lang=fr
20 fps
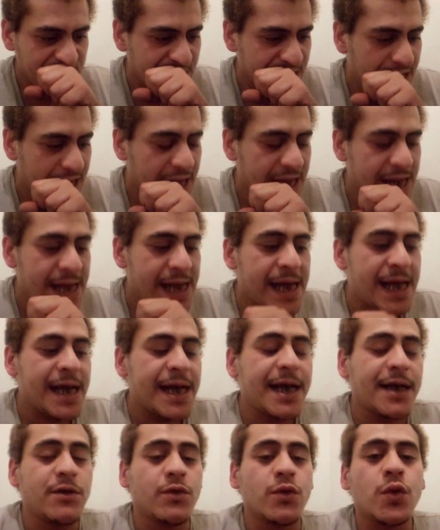des arts
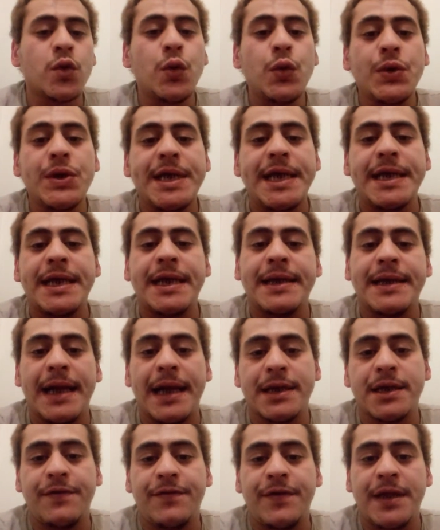divinatoires, et
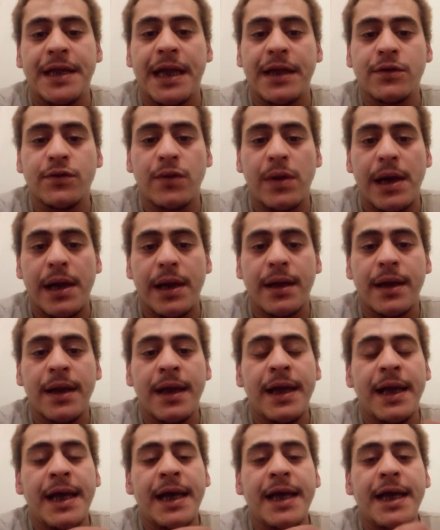de toujours garder
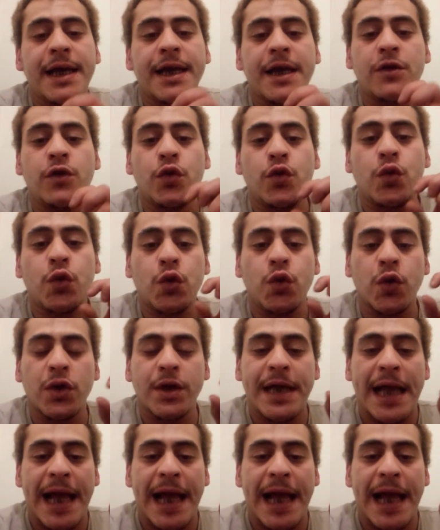un équilibre